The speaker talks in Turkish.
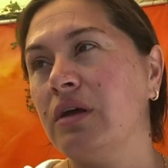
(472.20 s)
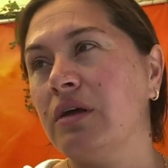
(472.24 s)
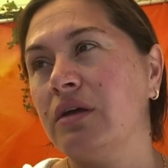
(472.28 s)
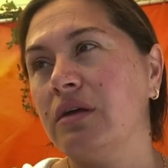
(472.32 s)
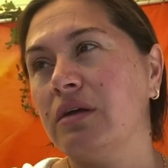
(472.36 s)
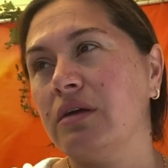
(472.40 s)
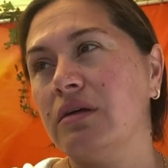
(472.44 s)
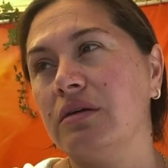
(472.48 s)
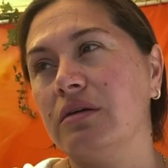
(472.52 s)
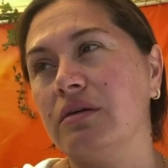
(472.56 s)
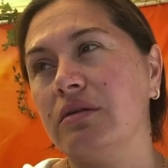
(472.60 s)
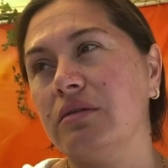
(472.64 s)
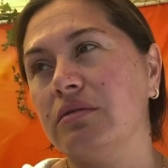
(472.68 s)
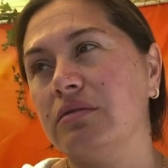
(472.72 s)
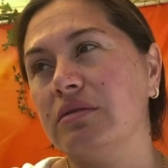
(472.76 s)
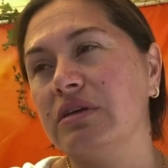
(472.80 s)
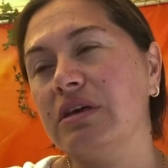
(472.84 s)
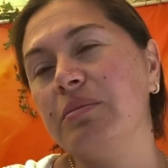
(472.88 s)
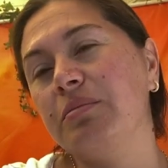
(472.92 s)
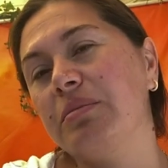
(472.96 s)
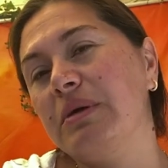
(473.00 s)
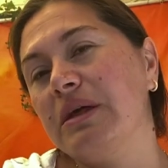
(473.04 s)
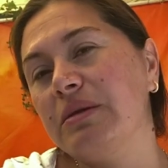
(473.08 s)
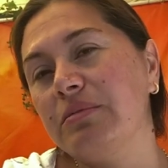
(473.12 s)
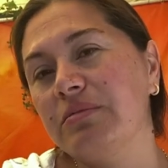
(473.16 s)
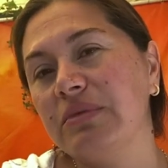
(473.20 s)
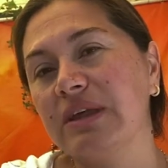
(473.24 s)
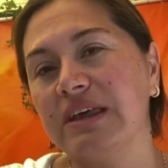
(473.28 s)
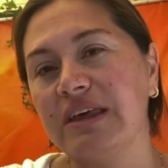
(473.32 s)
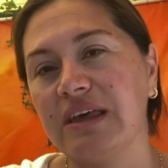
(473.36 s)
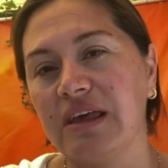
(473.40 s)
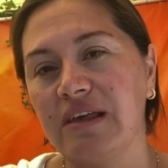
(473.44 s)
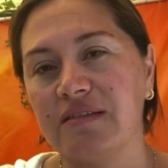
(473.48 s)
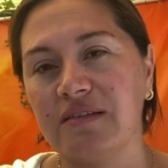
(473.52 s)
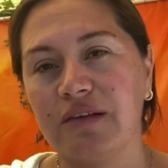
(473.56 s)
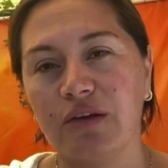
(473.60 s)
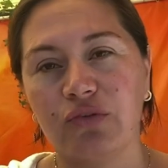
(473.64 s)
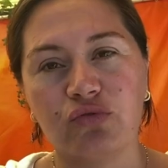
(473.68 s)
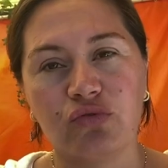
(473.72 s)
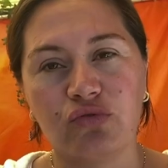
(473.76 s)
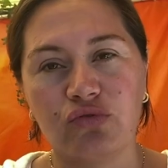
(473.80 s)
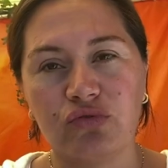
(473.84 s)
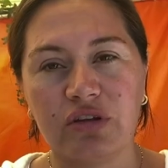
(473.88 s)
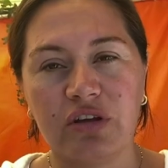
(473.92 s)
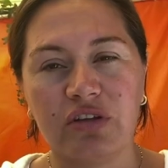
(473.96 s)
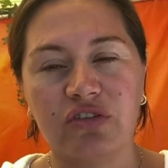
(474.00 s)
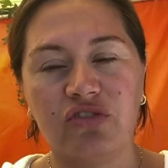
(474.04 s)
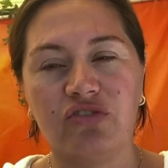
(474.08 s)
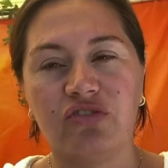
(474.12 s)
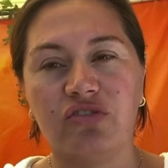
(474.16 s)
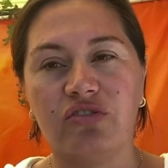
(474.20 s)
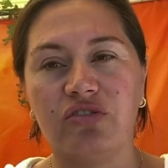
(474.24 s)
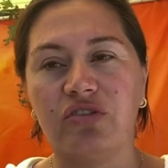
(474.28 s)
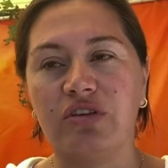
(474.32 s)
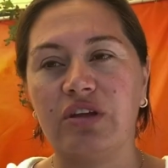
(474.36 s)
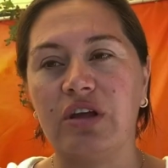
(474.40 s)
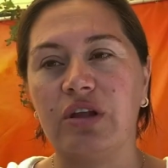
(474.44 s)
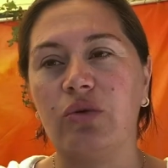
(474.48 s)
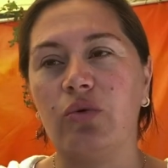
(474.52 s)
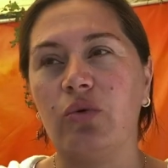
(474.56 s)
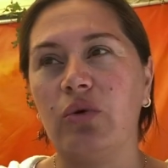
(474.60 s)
Ee, ki benim de keza çocuk yetiştirirken